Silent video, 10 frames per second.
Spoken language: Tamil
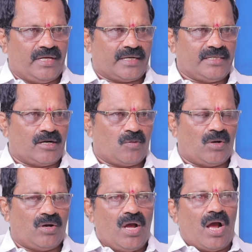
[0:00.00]
வழியை
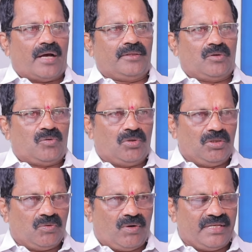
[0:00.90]
கையாளணுமோ அந்த
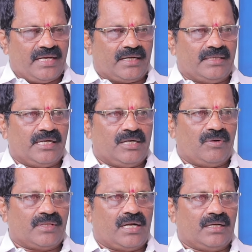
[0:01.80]
குறுக்கு வழியை
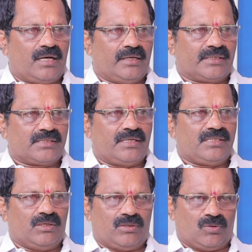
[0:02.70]
கையாளுவதான் காங்கிரஸ்
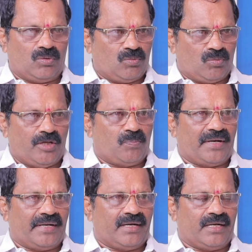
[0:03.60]
கட்சி
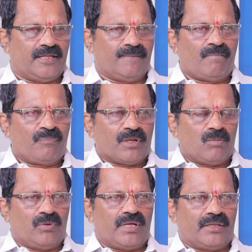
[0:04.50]
முனிப்பாக இருக்கின்றது
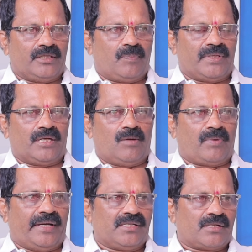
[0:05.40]
உதாரணத்துக்கு பார்த்திங்கன்னா
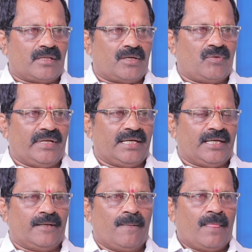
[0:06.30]
பாகிஸ்தான் நாட்டுடைய
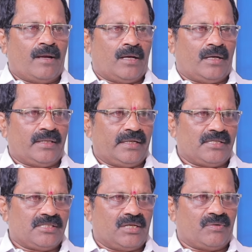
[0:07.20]

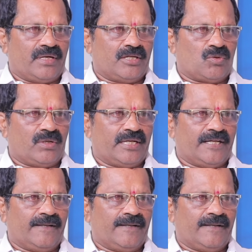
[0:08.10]
எதிர்கட்சி தலைவர் என்ன சொல்றாரு